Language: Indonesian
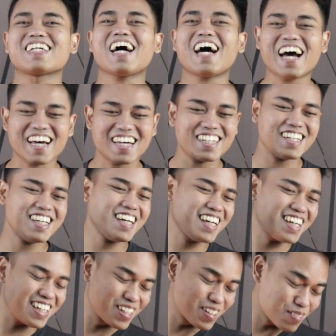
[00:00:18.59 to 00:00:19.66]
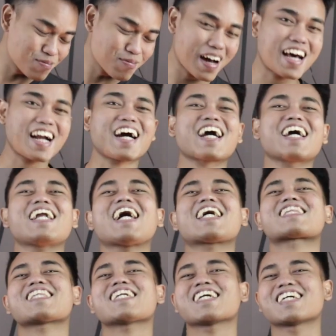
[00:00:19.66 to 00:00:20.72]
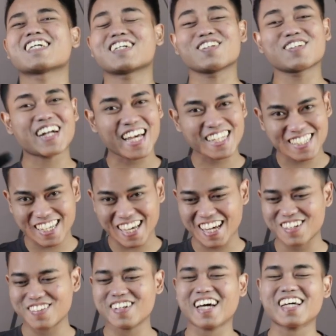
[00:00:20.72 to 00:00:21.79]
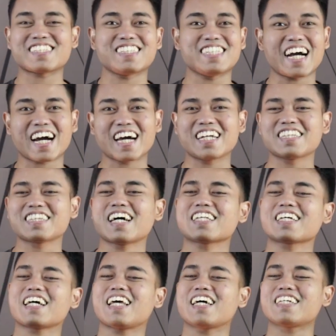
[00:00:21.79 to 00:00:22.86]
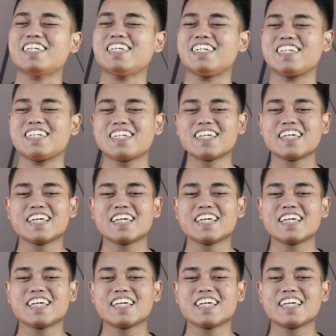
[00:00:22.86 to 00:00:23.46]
Dah, nih barangnya dateng, lunas ya, lunas. Jangan ditanya lagi.